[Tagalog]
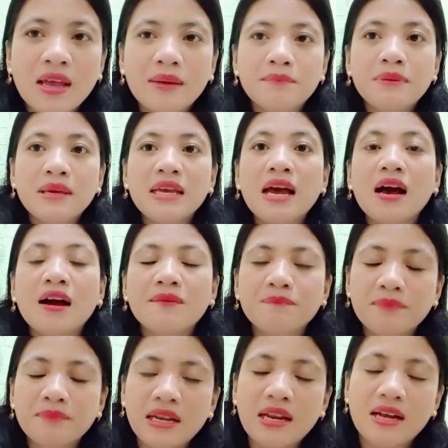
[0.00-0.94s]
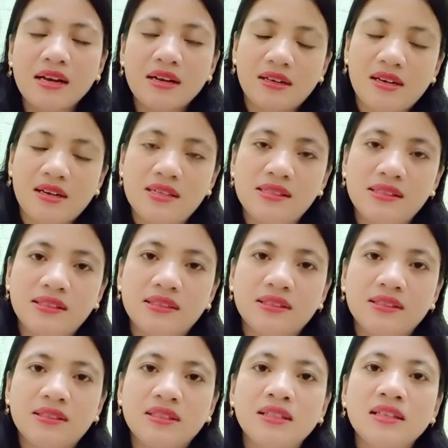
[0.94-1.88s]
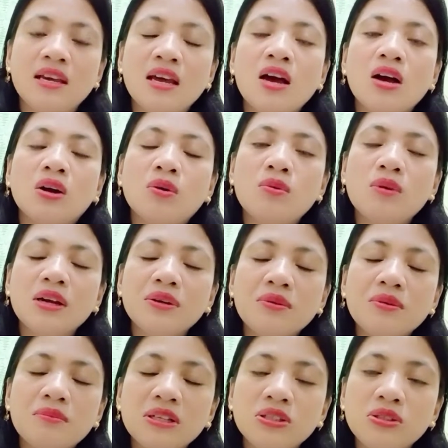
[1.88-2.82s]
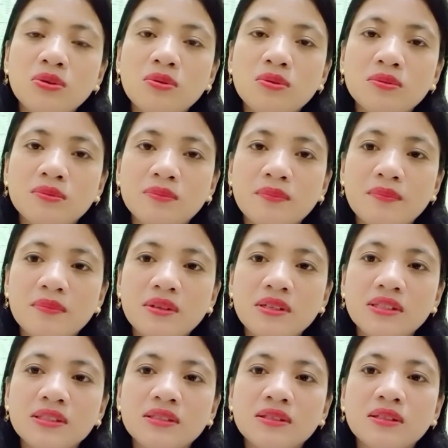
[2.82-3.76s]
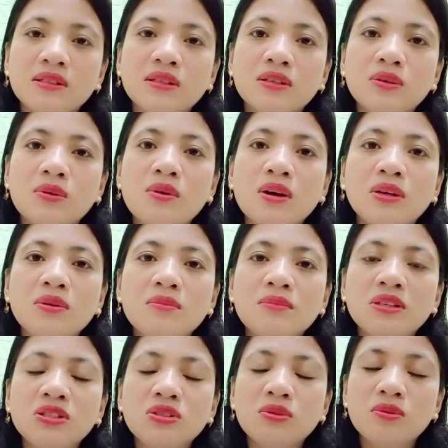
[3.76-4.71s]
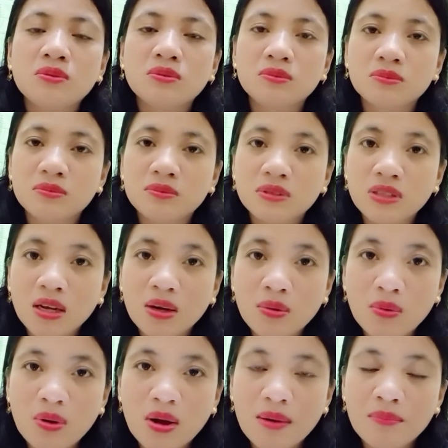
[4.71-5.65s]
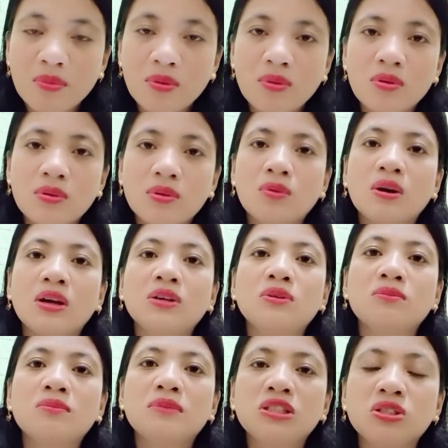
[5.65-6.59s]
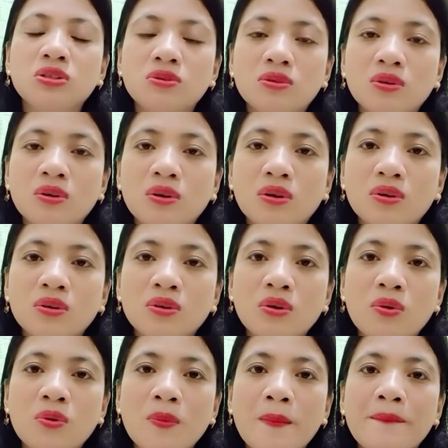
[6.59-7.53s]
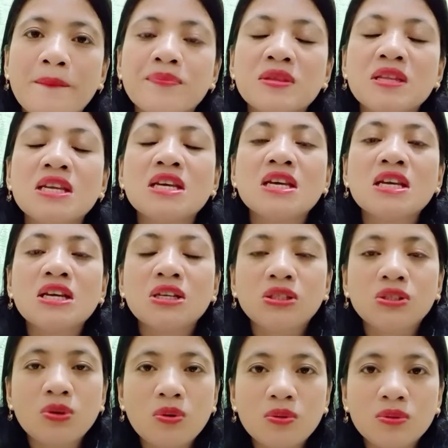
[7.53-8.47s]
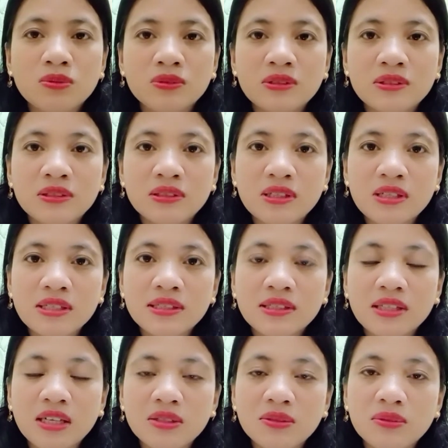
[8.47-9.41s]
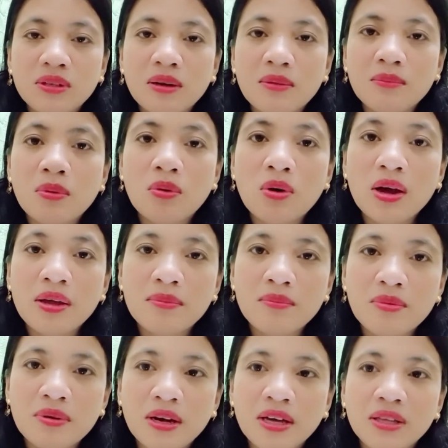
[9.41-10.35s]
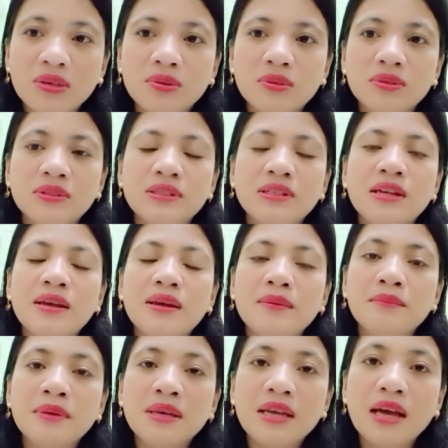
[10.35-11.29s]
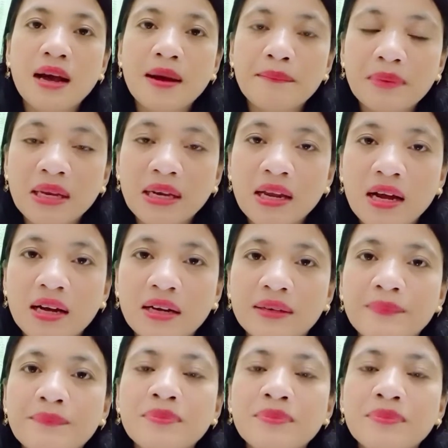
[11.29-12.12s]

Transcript: Be happy lang guys. Kung ano man yung kung ano man yung nakuha mo, kung ano man yung yung yung estado ng buhay mo ngayon. Be happy lang.